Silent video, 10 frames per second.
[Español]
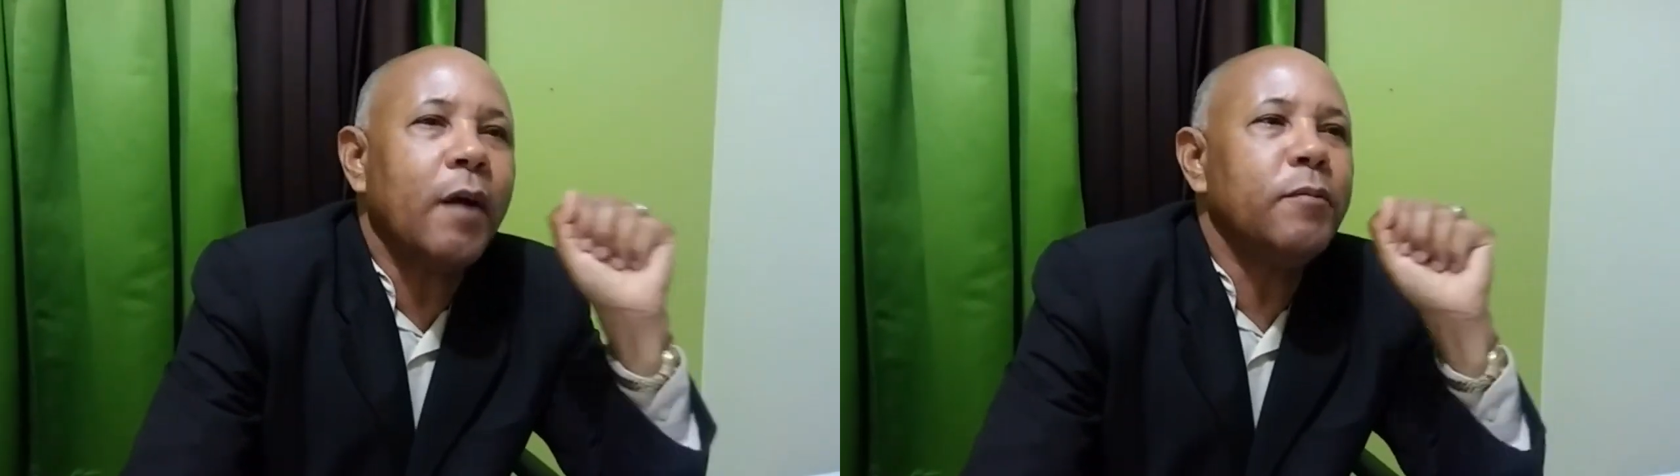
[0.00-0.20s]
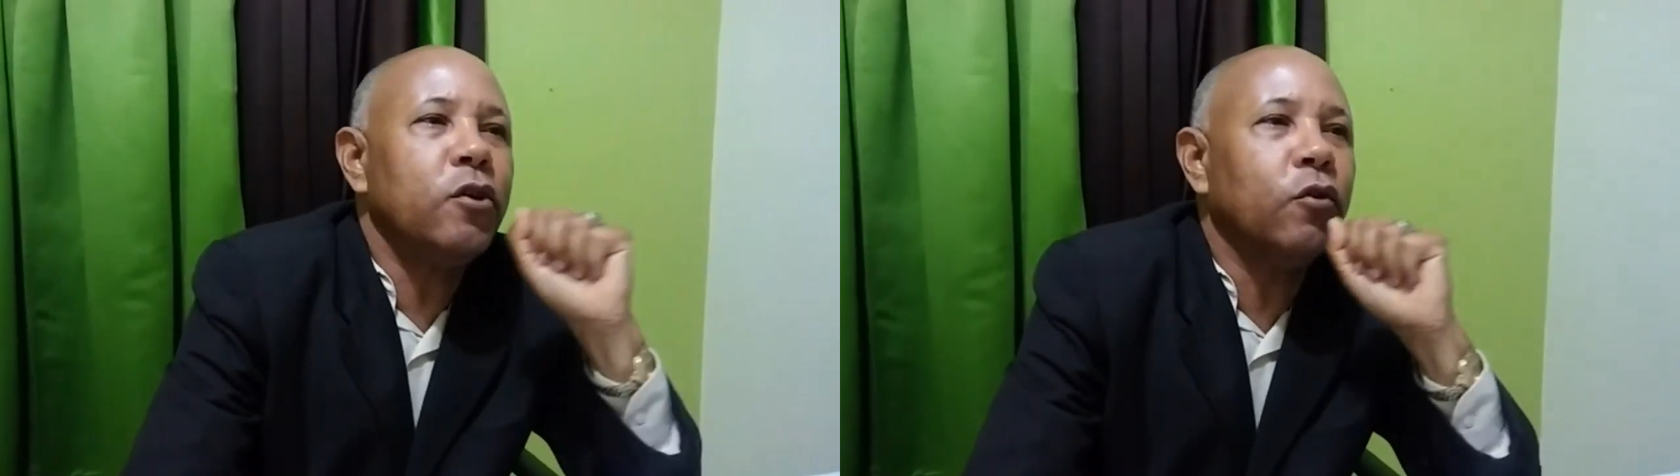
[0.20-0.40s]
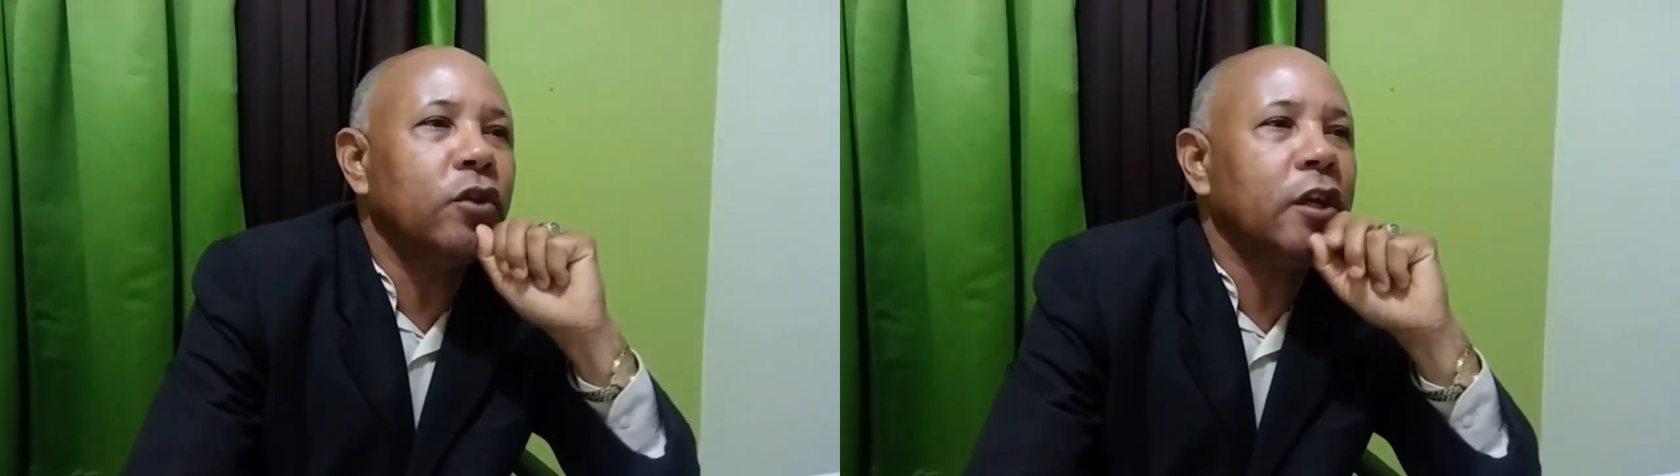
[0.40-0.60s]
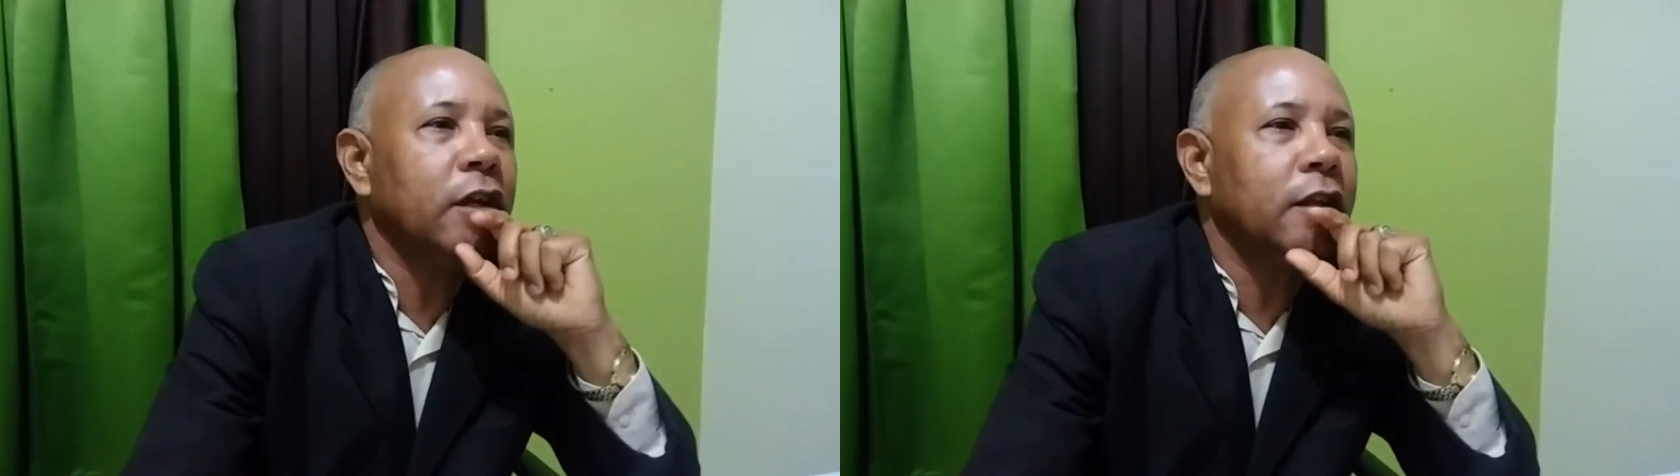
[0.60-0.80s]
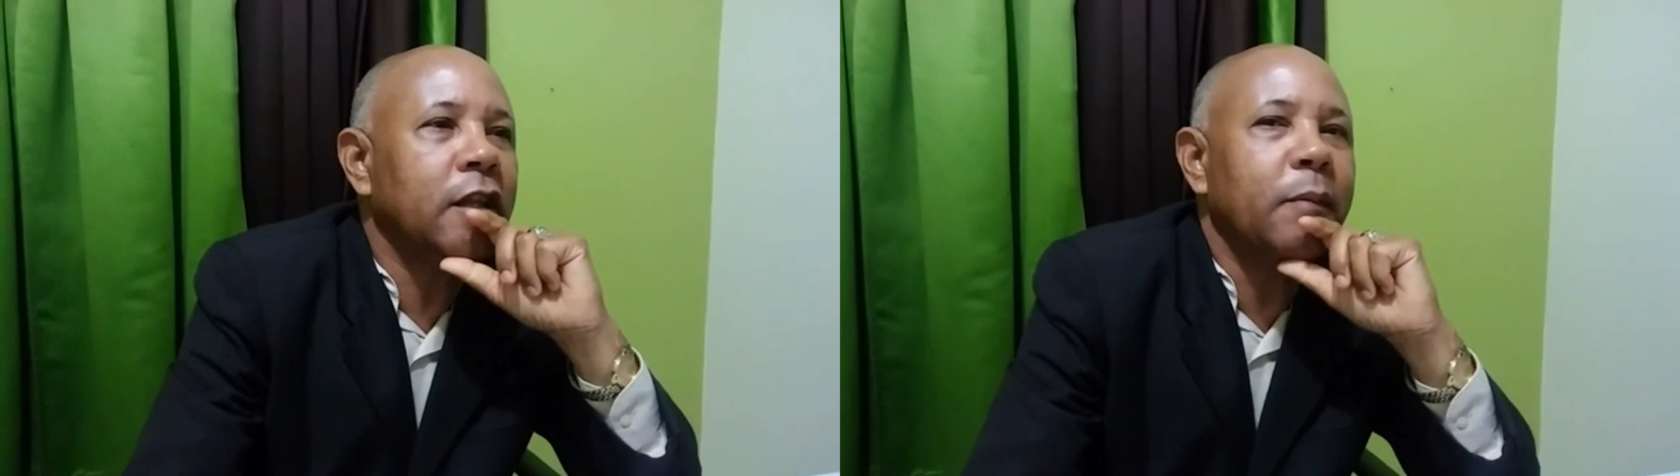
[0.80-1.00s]
camiones
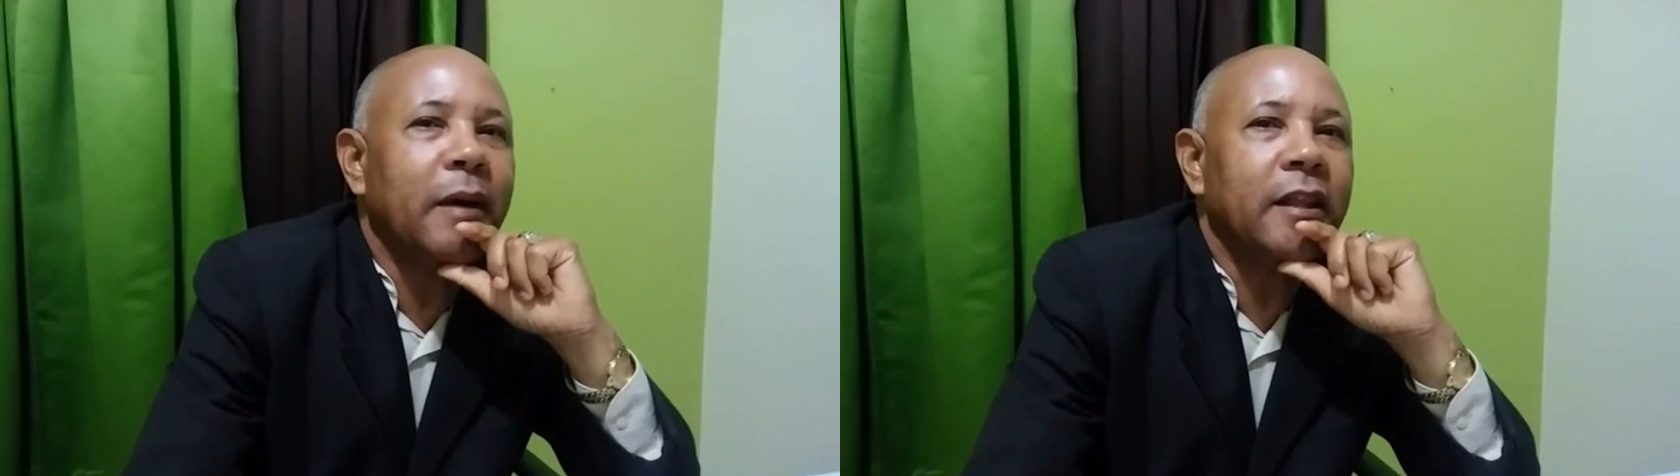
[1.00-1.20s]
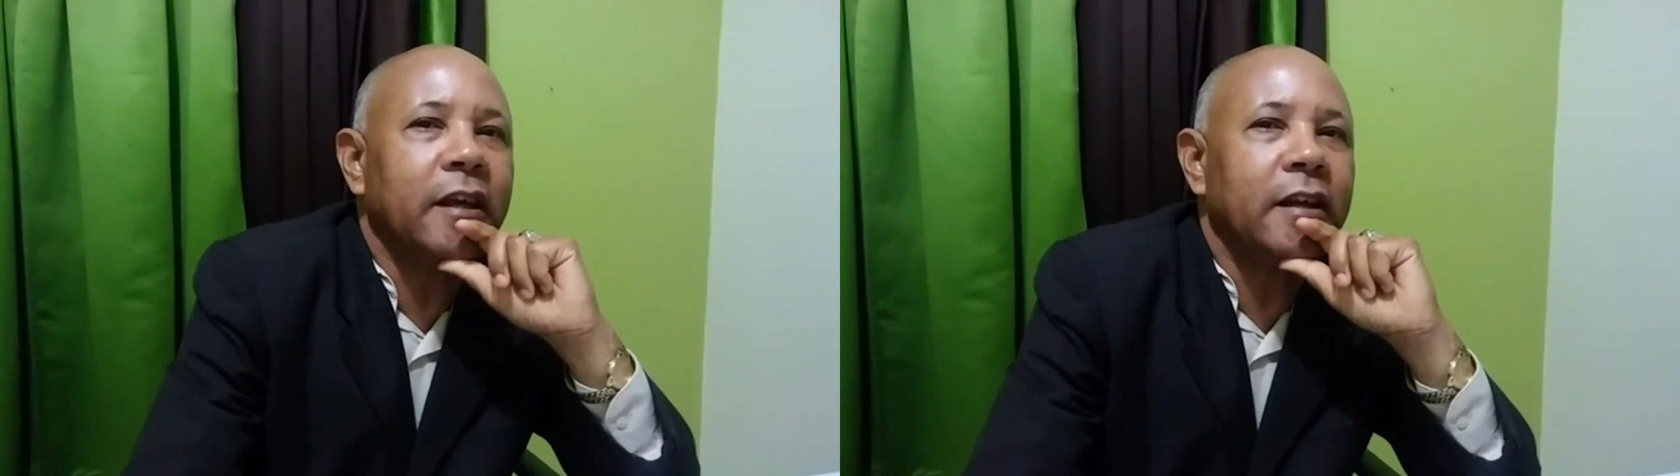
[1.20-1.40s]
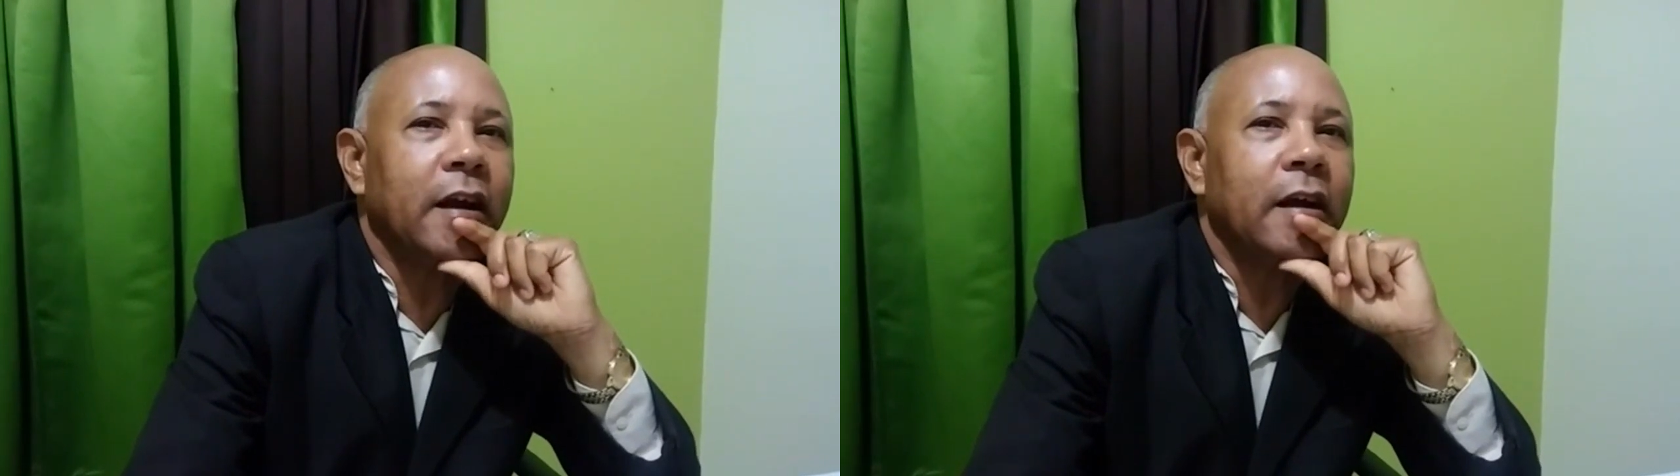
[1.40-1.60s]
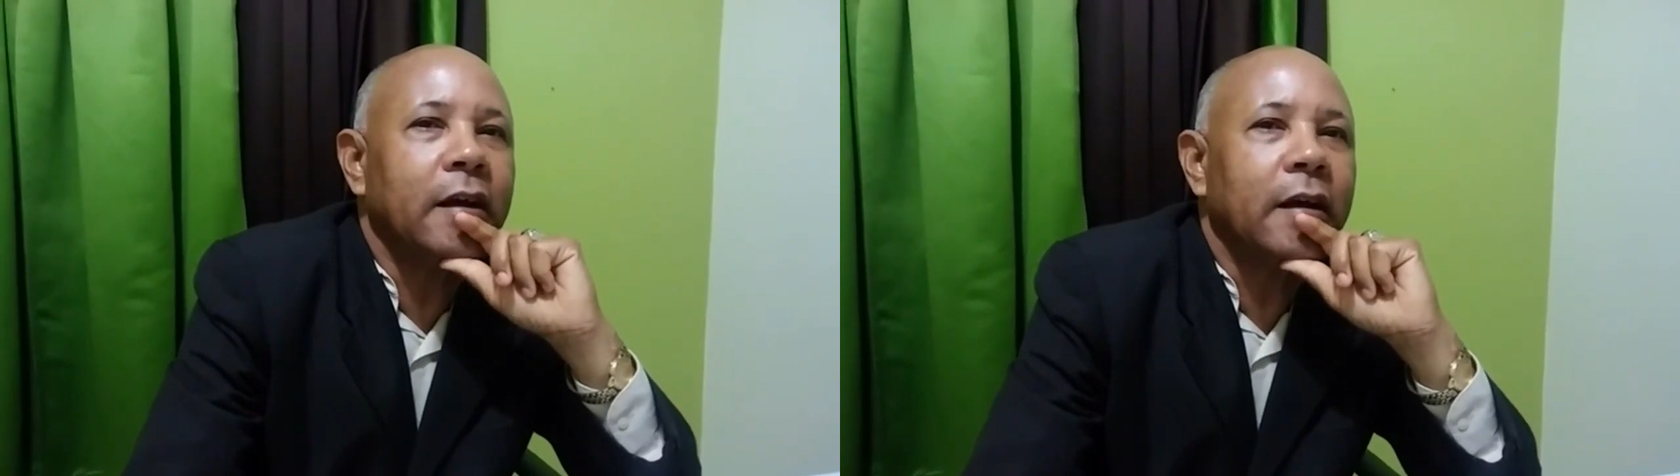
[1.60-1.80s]
de madera